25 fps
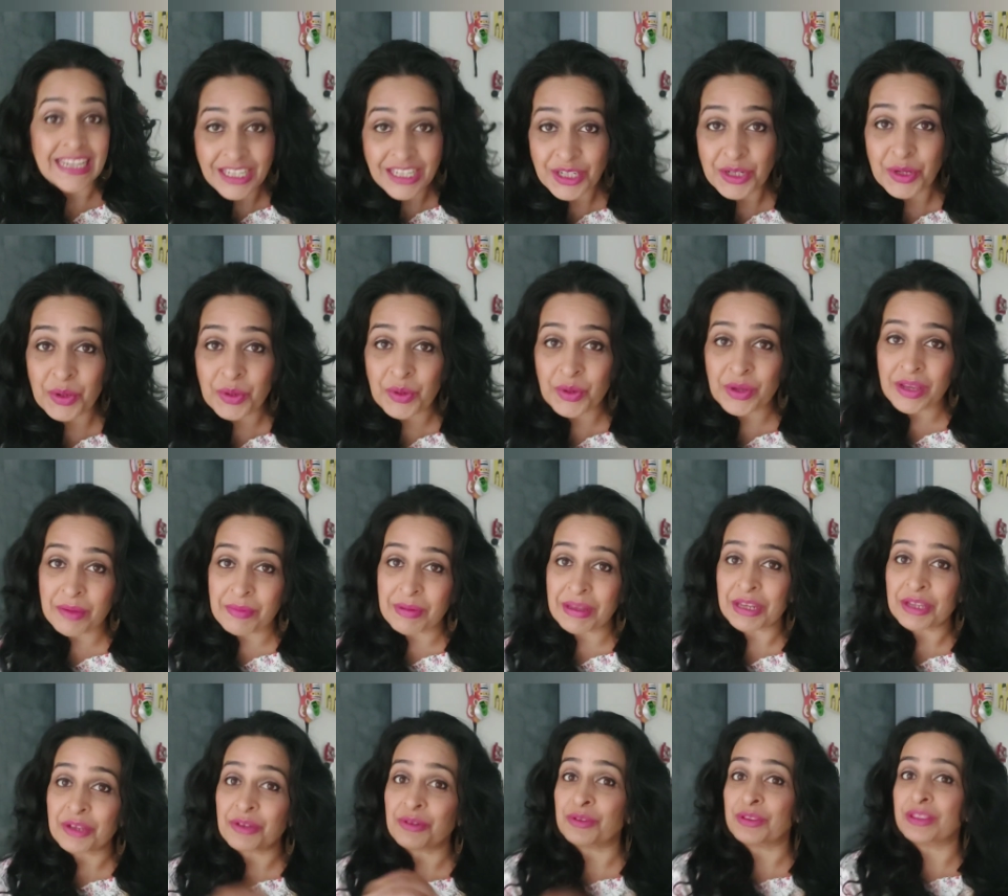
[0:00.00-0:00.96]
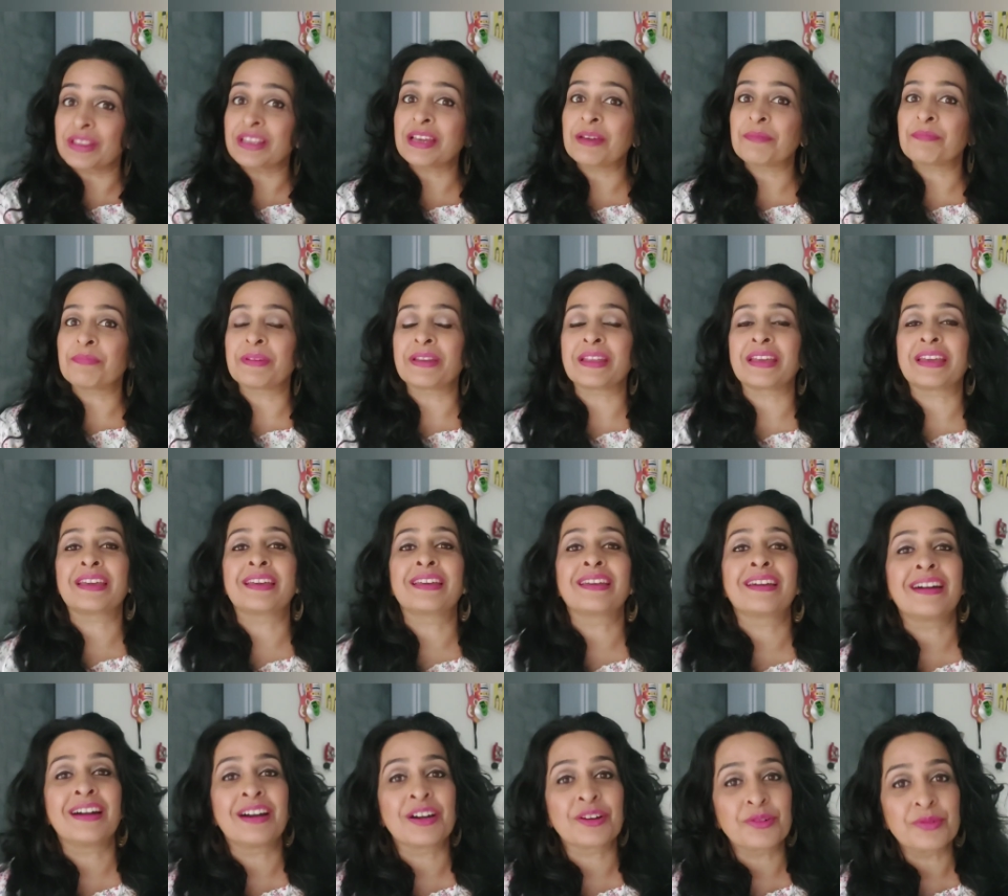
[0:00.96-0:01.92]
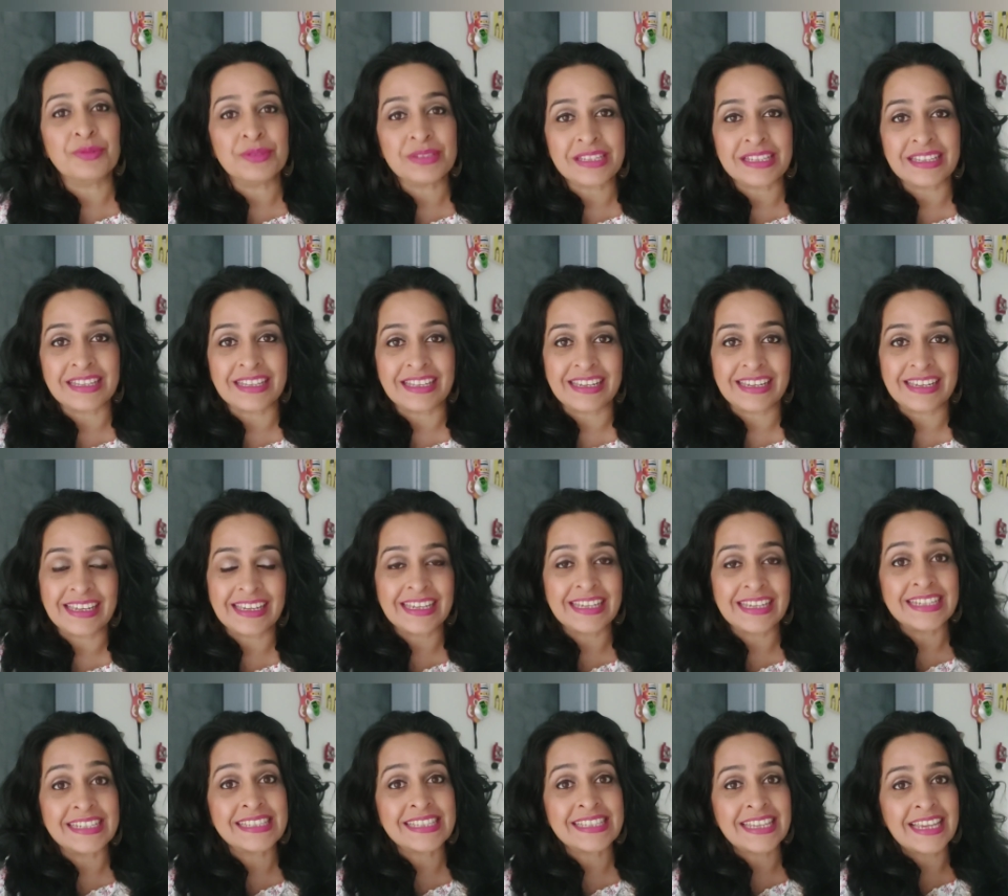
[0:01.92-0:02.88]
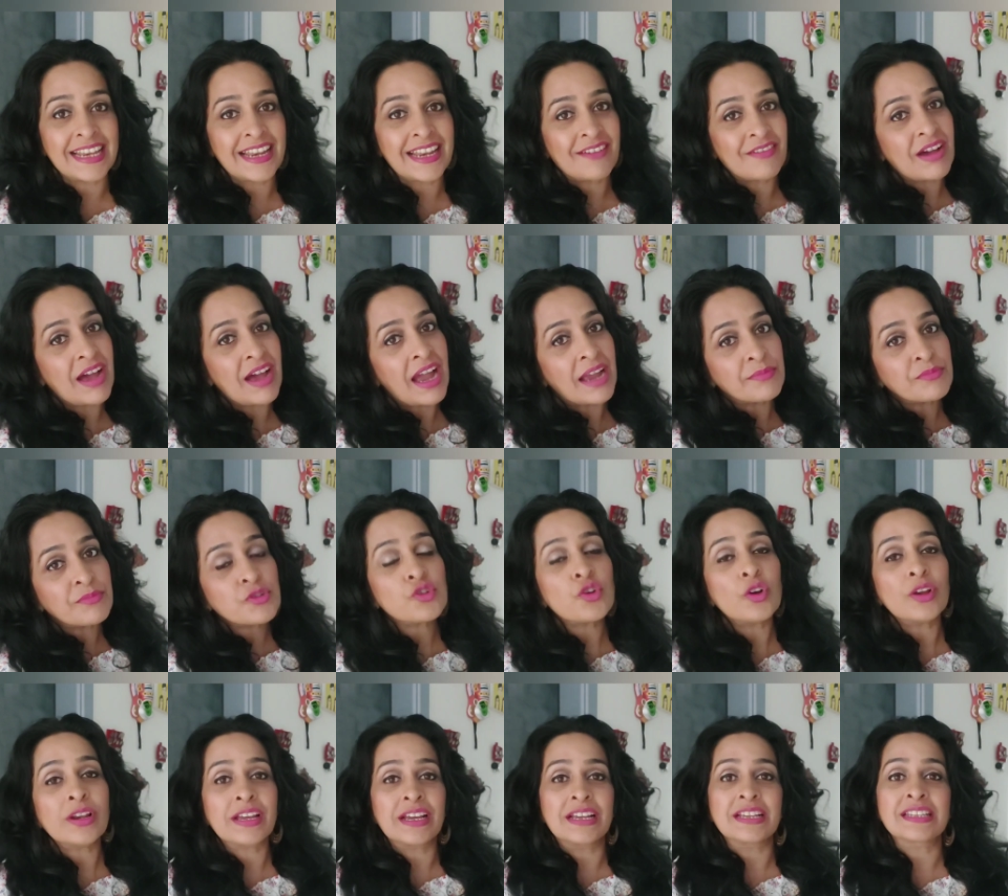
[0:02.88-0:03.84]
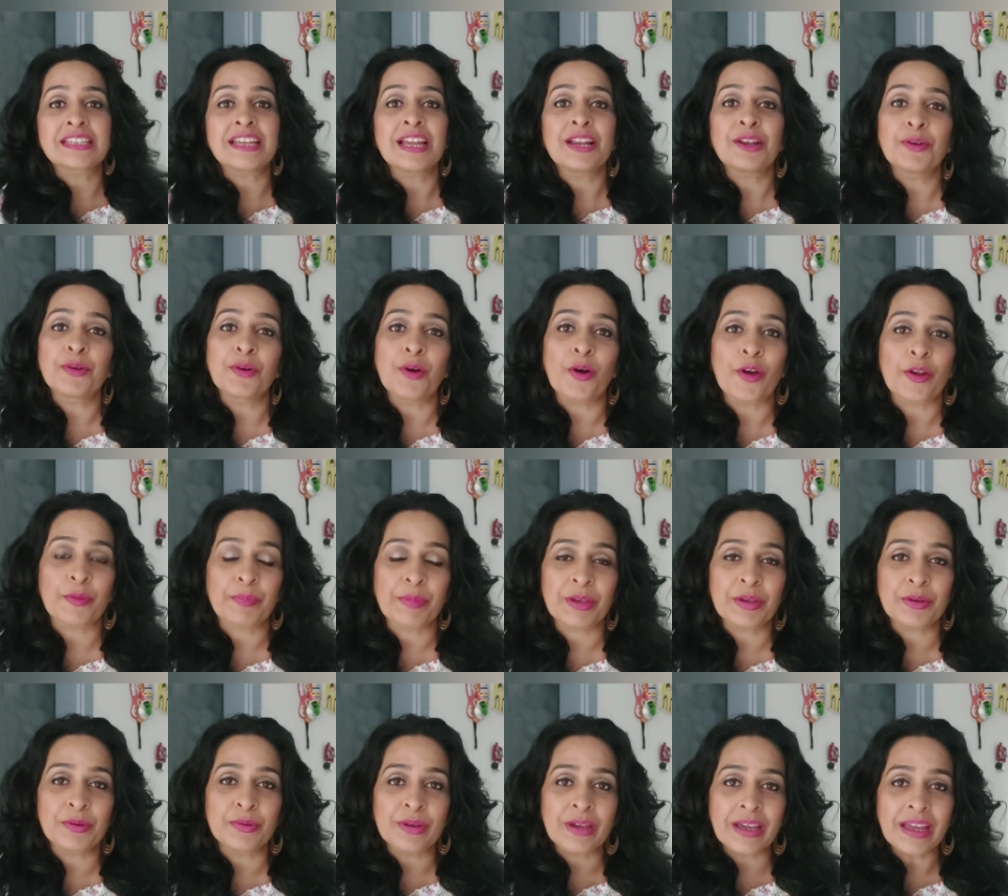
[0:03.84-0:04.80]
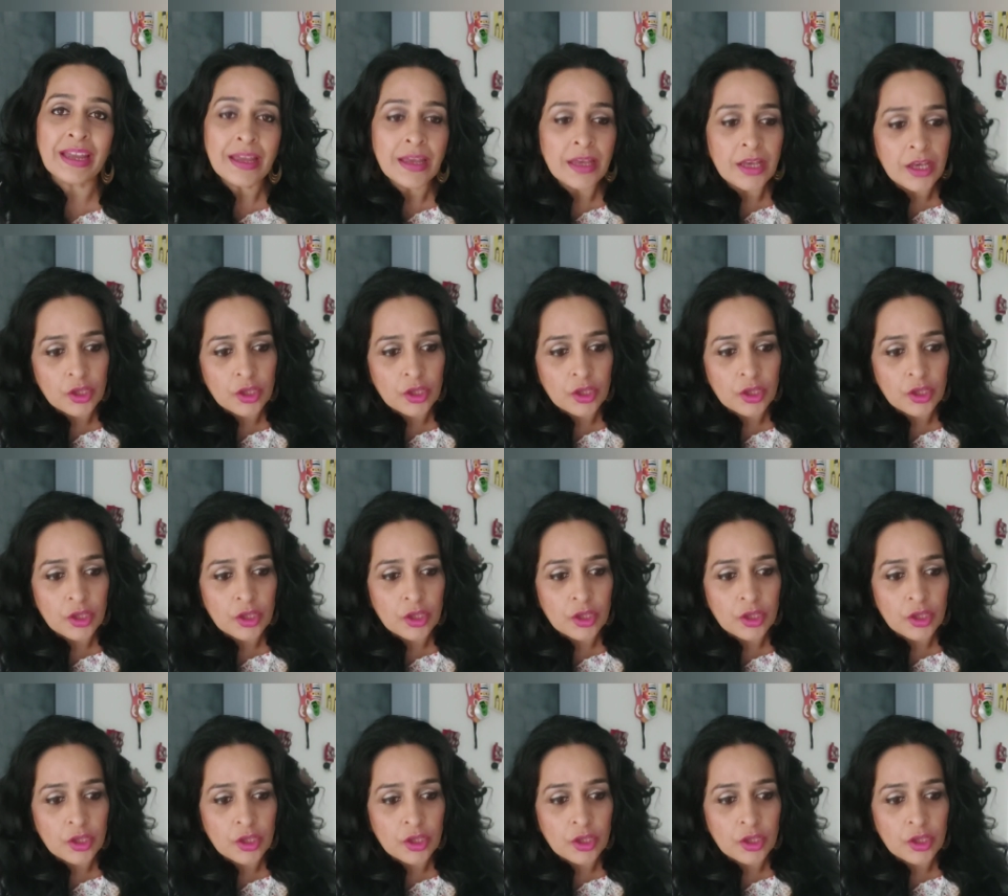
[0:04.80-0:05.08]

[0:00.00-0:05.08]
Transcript: इन लोगों के मैंने खुद ने अपने आंखों से देखे हैं इसके अलावा आई एम श्योर कई सारे लोग और भी होंगे